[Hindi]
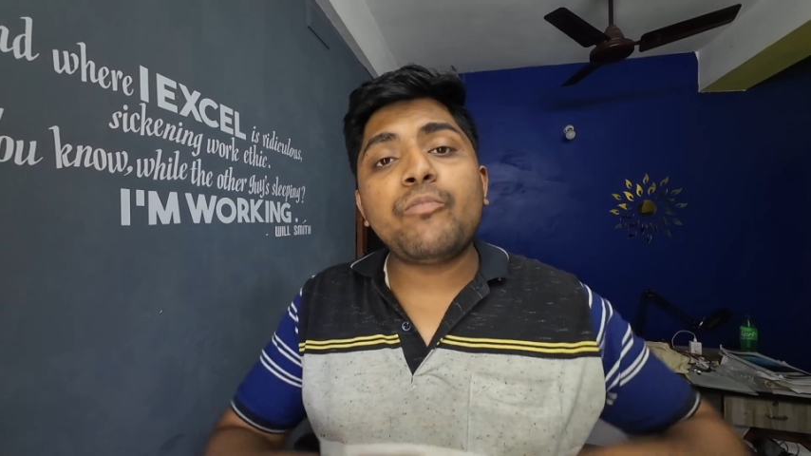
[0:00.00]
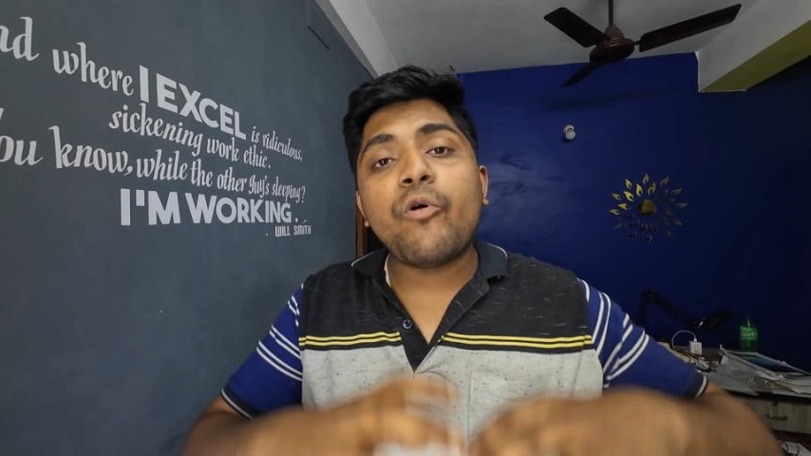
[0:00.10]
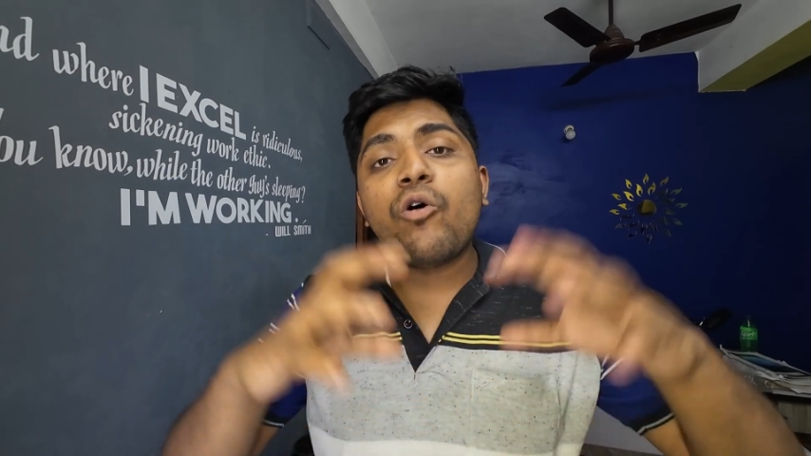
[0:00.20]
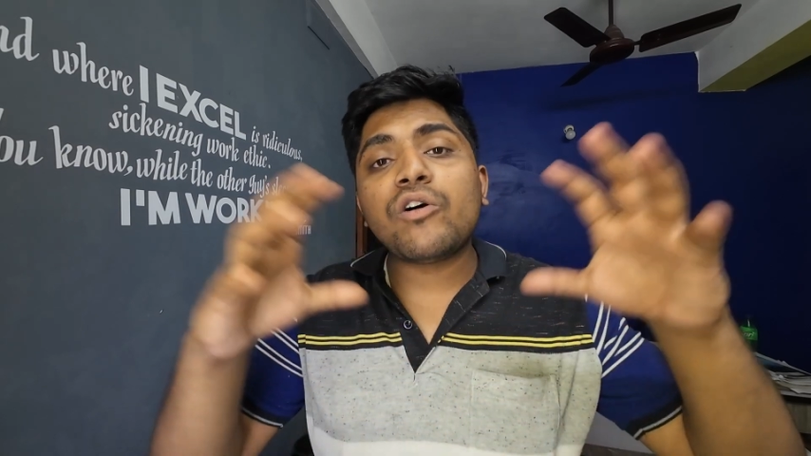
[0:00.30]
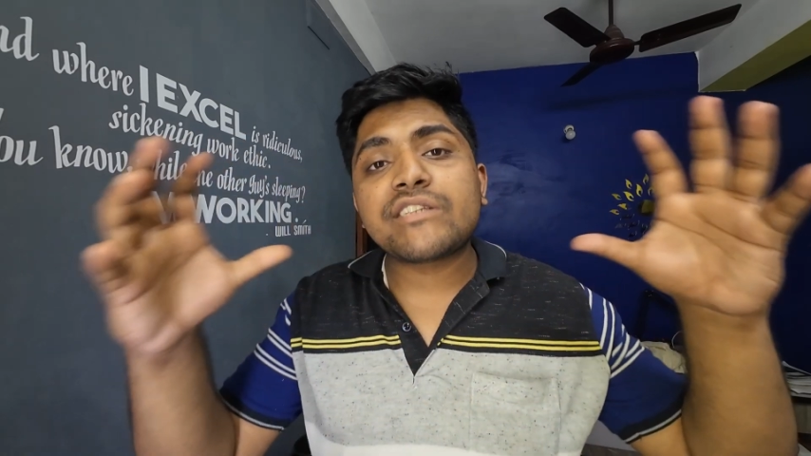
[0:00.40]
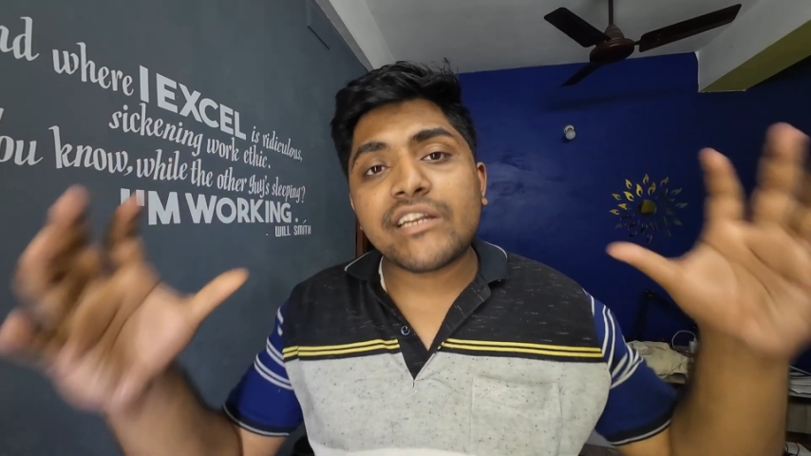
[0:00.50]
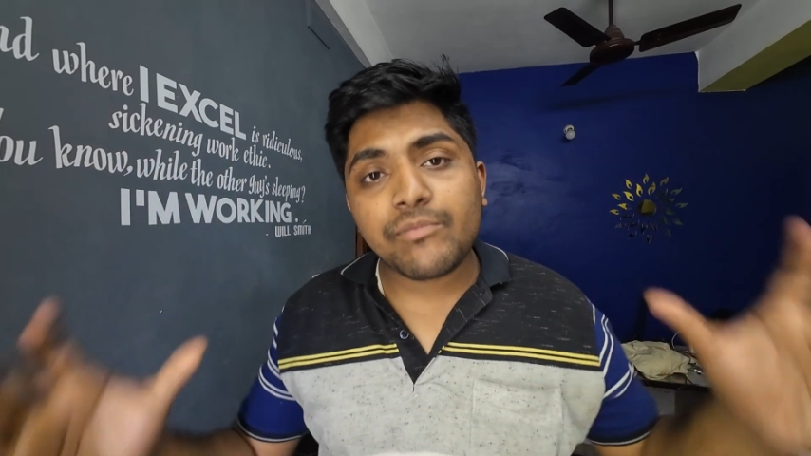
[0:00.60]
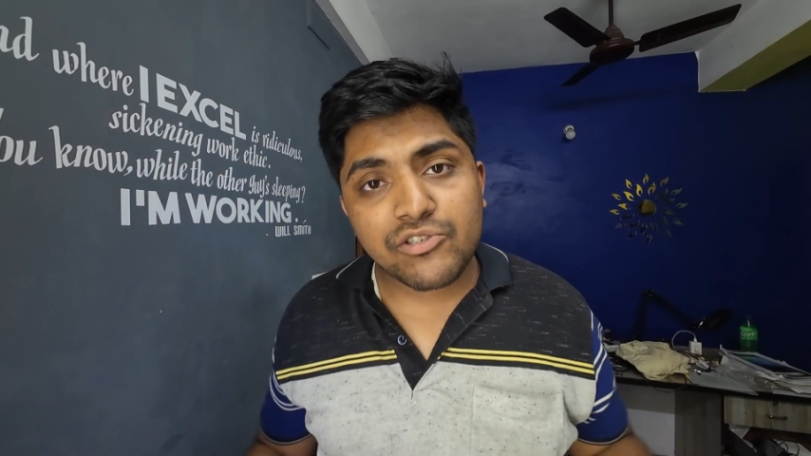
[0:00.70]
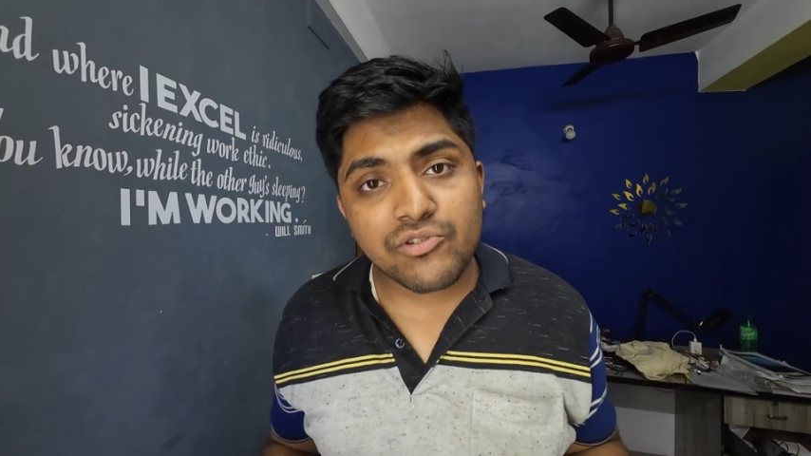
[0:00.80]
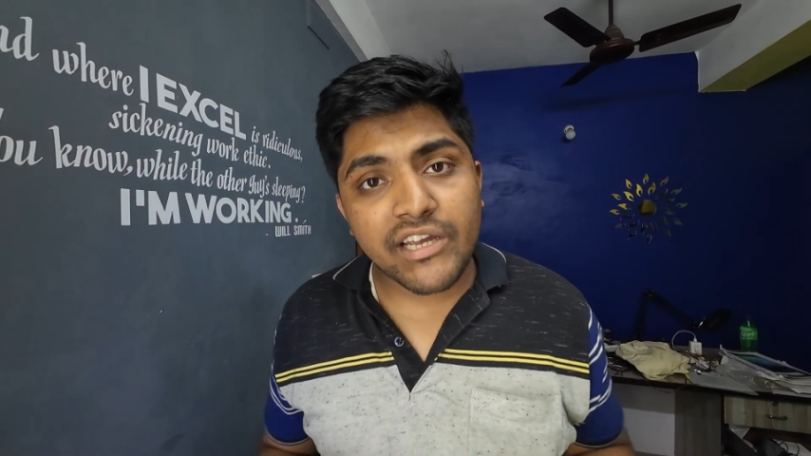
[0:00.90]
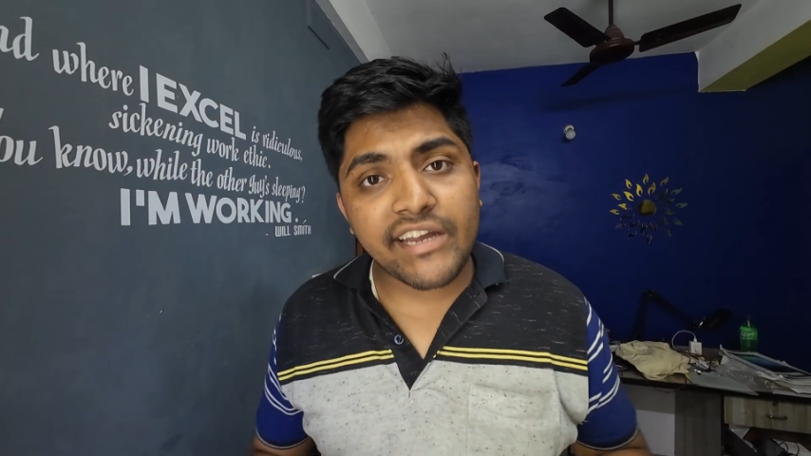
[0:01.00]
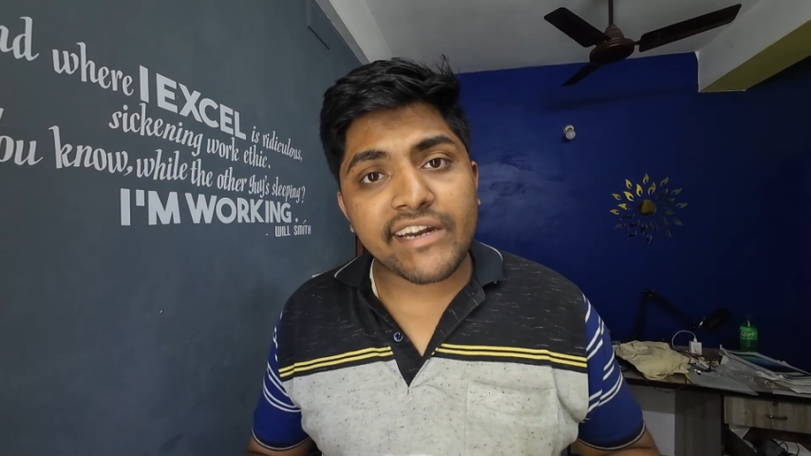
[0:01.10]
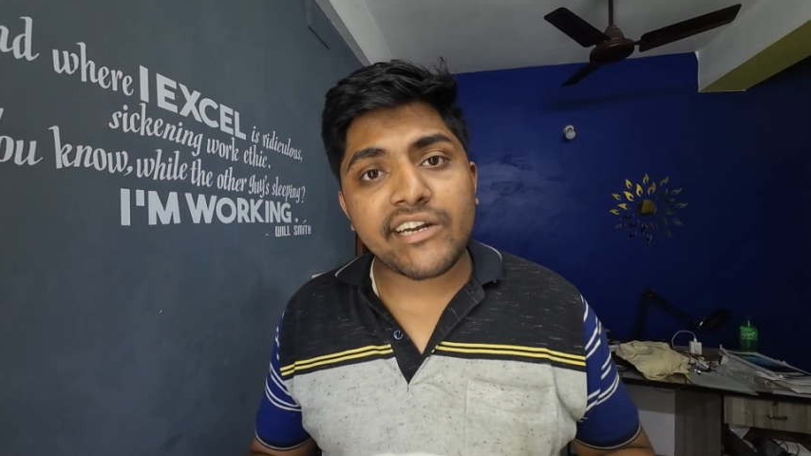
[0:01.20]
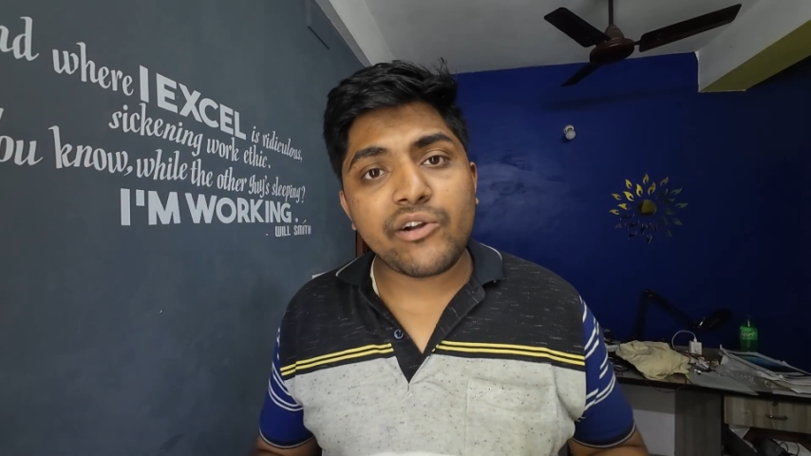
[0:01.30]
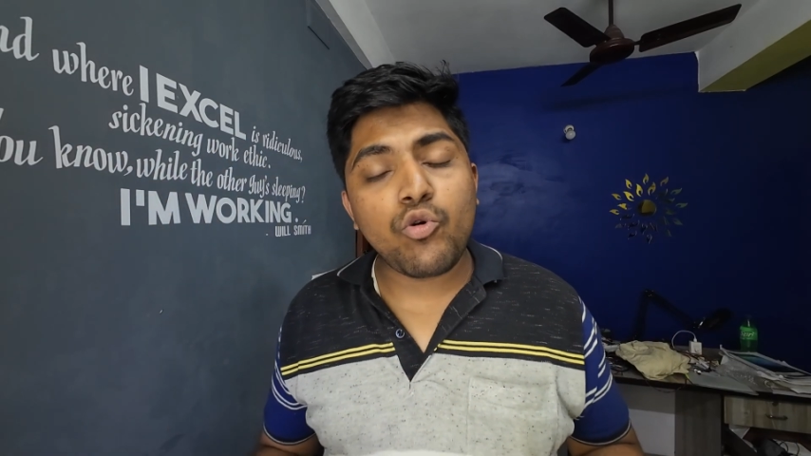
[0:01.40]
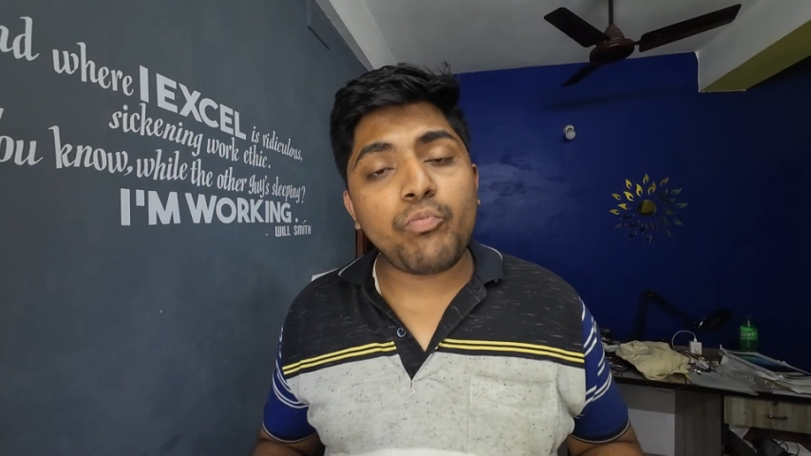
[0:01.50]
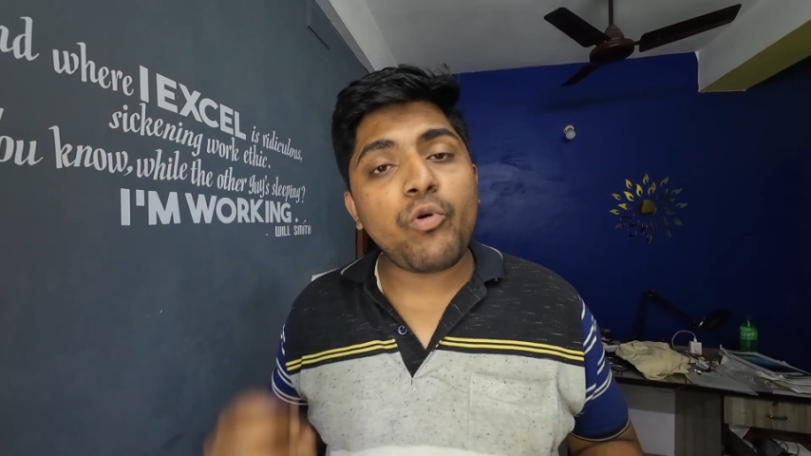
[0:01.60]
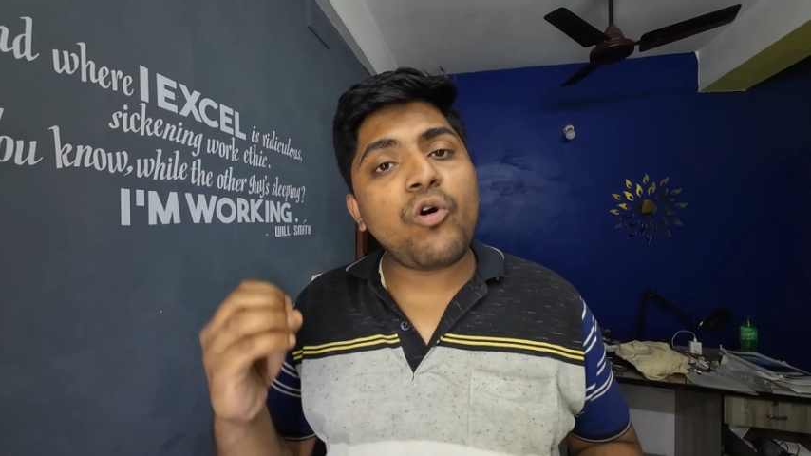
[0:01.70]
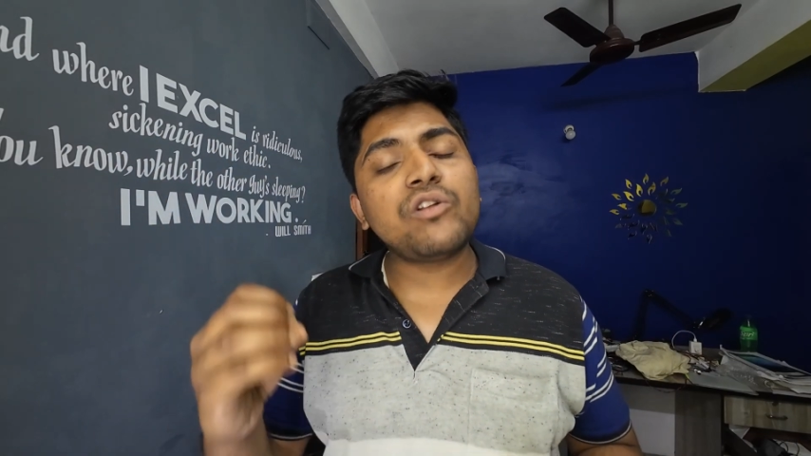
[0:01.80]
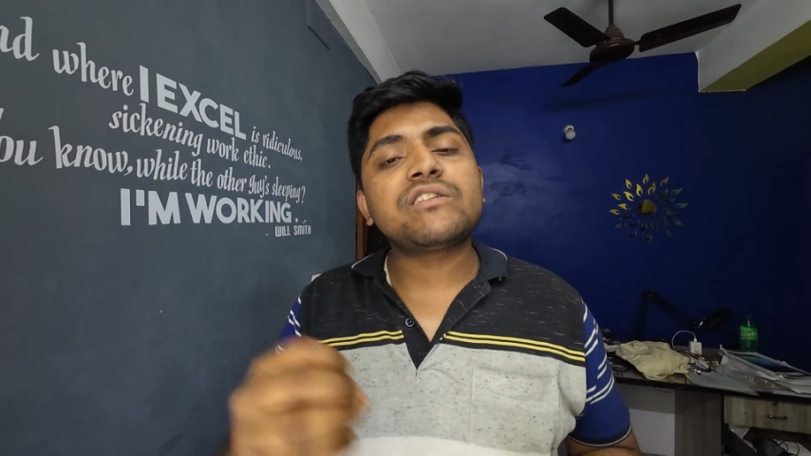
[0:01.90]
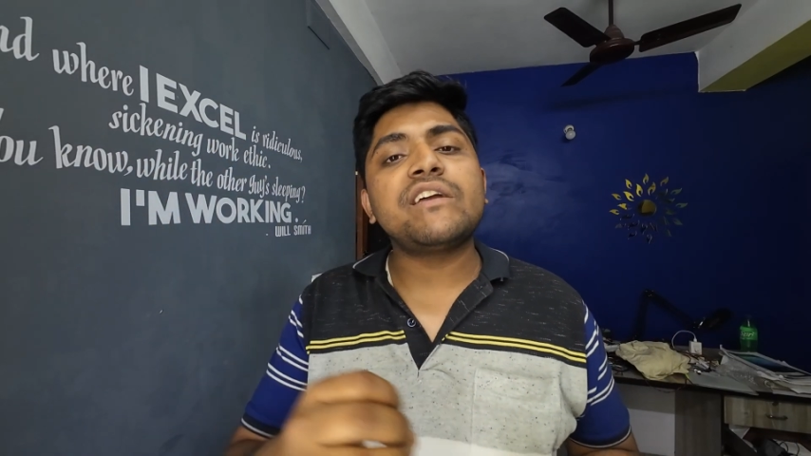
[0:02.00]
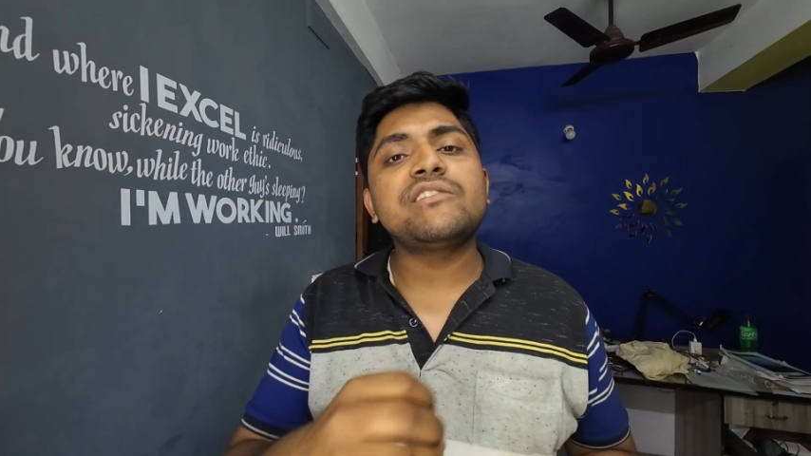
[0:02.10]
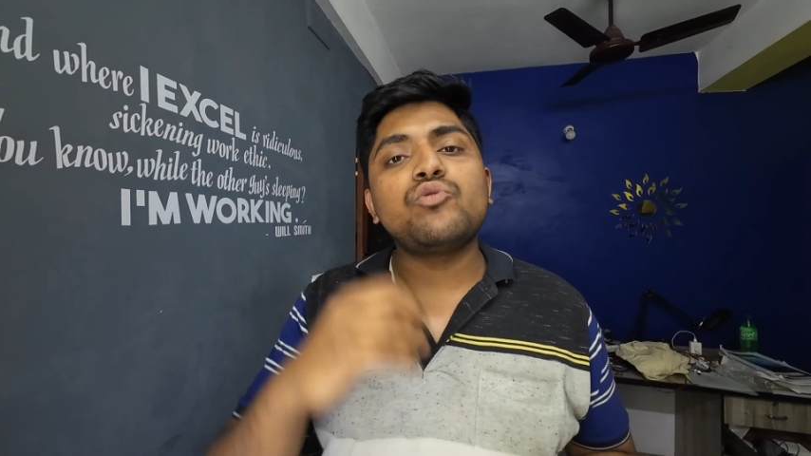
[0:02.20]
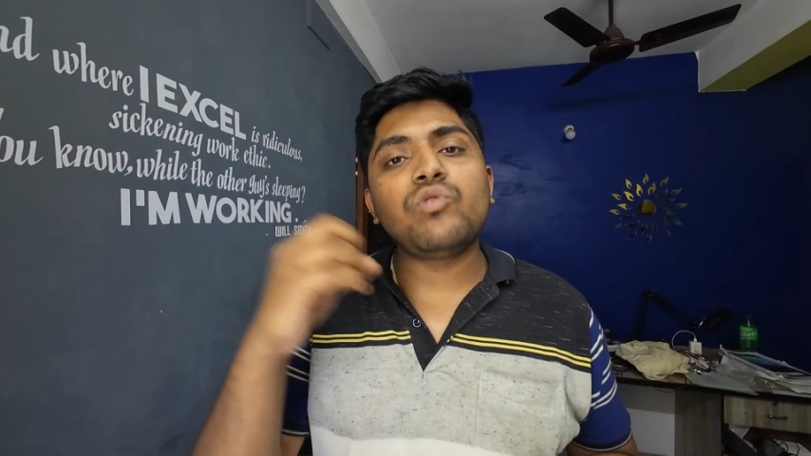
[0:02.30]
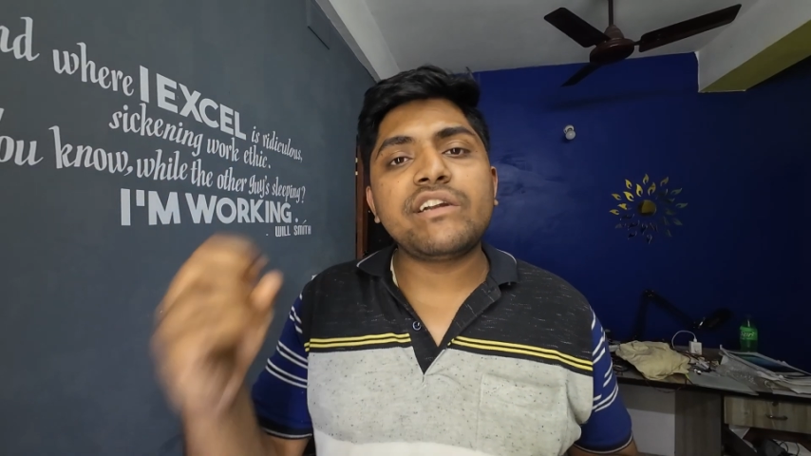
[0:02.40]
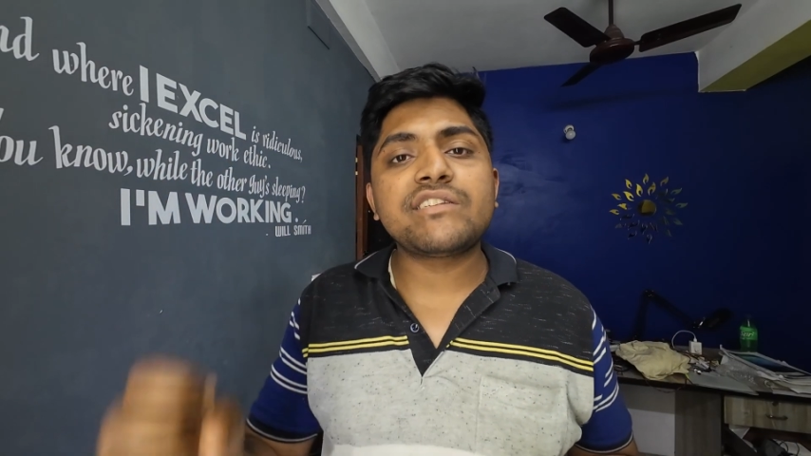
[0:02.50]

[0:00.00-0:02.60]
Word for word: बहुत सारे बच्चों से कनेक्टेड हूँ बहुत सारे स्टूडेंट